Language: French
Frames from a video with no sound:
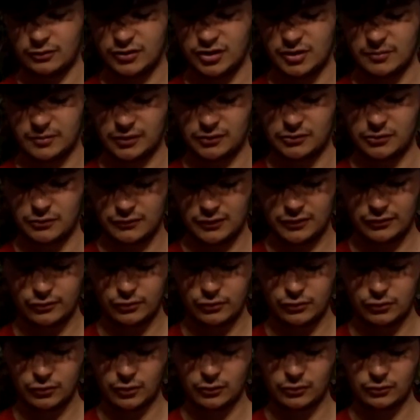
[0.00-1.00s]
euh, j'ai pris du fil
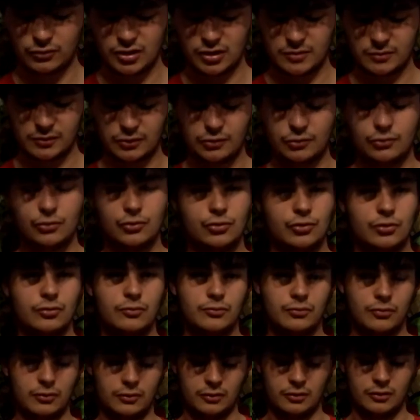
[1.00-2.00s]
de couleur. Donc j'ai pris du
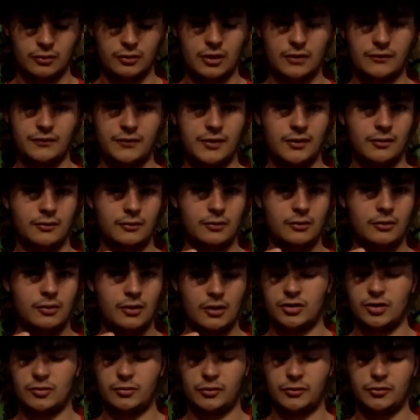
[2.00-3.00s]
jaune pour la,
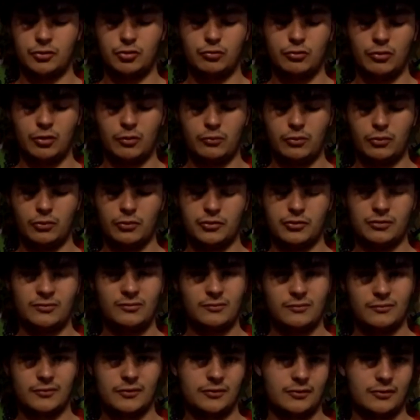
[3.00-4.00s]
vidéo. J'ai pris du blanc pour le
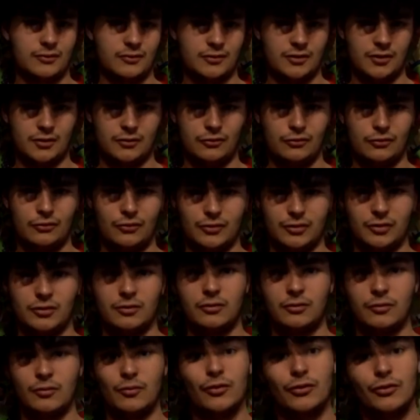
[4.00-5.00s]
son parce que c'est une
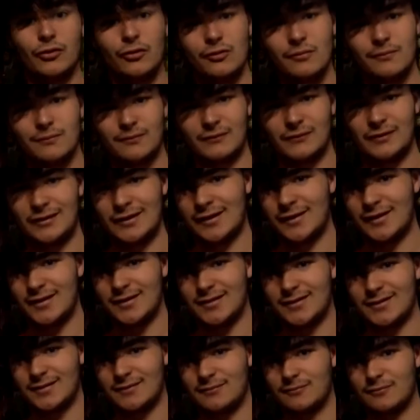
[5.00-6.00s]
console mono, la
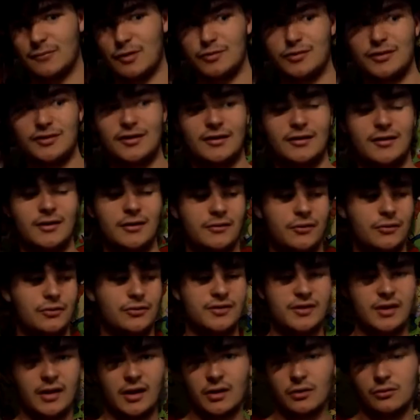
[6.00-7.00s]
NES. Même si ta télé fait
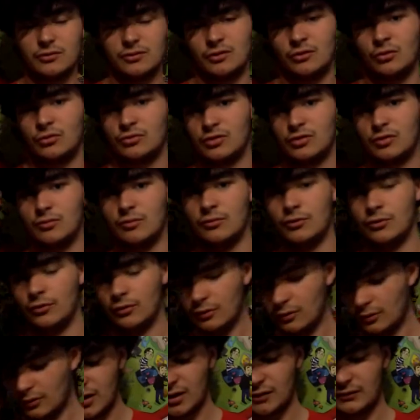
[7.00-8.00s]
du stéréo, c'est une console
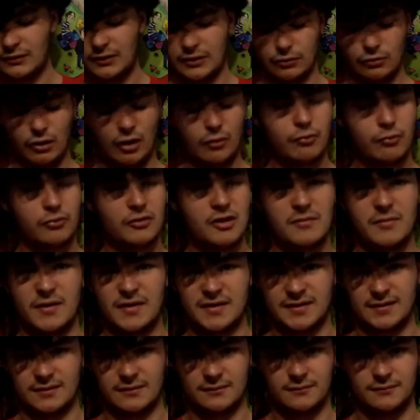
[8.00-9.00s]
mono. Et un fil noir pour la
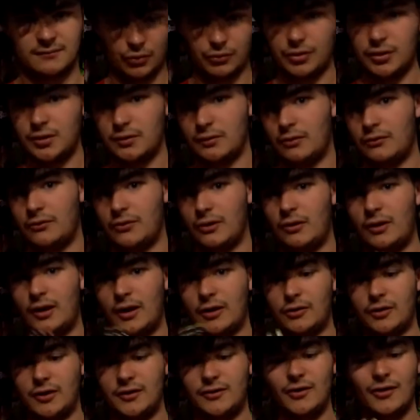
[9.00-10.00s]
masse. Ensuite, il va vous
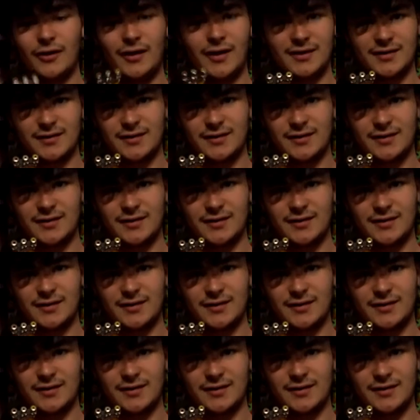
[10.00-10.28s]
falloir un connecteur